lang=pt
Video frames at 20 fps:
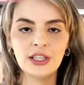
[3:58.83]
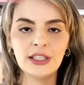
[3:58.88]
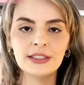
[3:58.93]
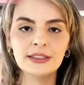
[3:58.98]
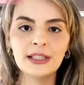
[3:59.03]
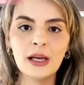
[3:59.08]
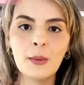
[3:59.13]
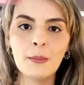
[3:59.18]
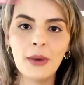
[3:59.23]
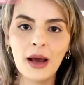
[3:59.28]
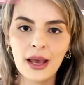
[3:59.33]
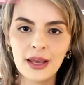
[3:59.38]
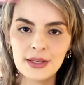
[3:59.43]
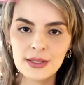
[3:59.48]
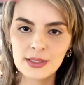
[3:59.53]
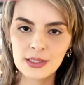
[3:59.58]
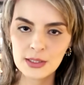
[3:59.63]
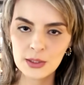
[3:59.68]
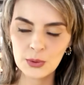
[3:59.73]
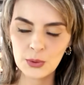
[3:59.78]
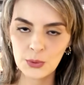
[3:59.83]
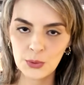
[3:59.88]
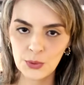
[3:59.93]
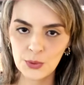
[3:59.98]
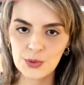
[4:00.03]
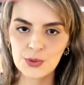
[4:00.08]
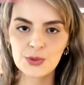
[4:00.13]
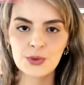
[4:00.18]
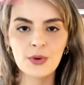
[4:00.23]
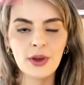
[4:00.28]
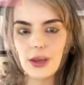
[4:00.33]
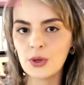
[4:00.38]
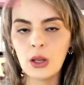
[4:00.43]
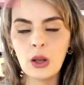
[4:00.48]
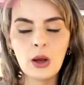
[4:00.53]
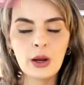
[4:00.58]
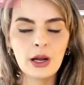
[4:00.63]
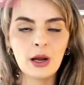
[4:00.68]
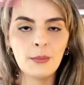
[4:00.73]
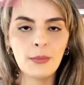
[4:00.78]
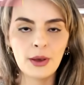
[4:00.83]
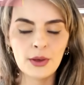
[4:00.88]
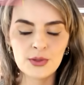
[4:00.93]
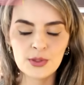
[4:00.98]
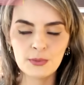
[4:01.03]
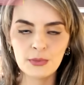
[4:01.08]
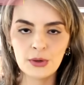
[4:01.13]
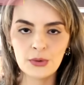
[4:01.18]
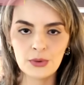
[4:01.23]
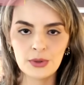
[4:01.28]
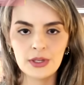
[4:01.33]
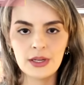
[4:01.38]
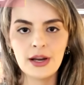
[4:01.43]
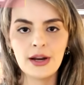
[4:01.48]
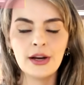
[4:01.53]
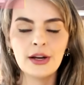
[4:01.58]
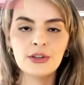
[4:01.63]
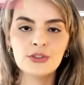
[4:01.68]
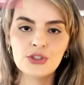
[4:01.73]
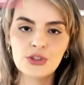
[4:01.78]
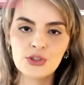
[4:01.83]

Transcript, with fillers: ainda mais grosso, coloca mais uma colher,